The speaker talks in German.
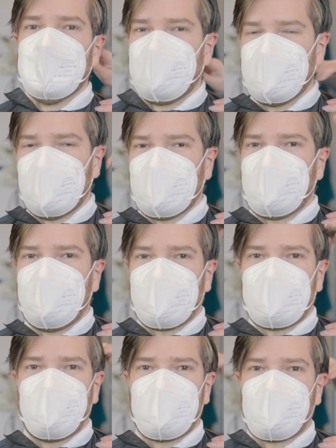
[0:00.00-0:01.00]
Wir warten
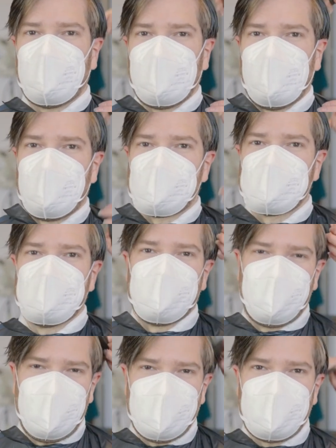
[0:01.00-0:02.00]
erstmal, bis mein Haarschnitt
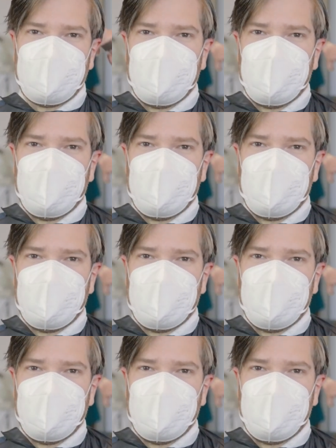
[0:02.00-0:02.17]
fertig